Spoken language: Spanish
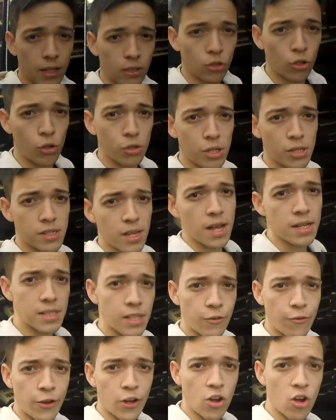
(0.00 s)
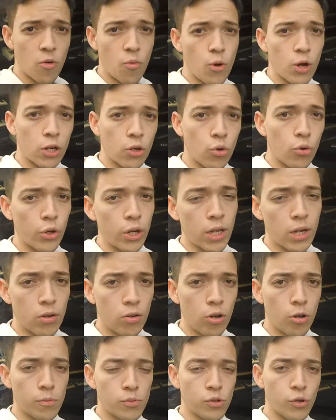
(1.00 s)
Entonces, así fue como el
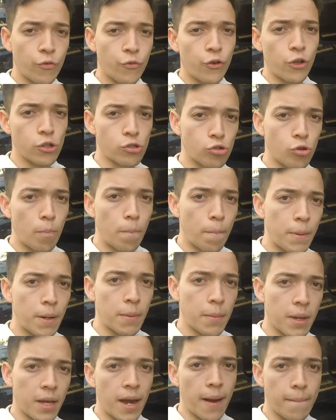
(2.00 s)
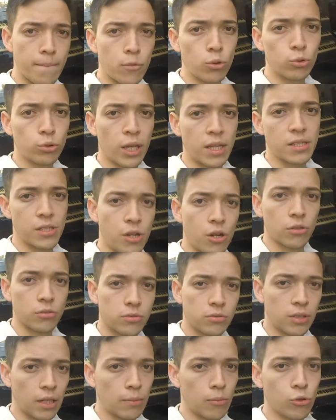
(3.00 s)
currículum sufrió su primera
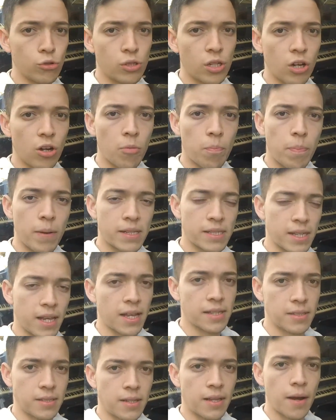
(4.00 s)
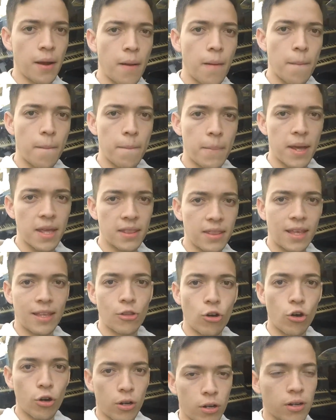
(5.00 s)
mutación. De músico pasé a ser
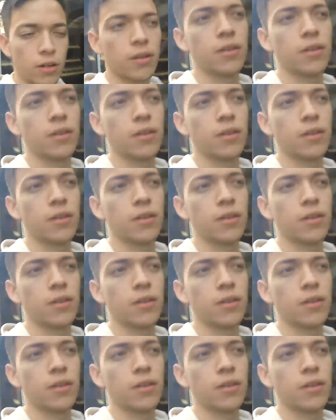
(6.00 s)
vendedor.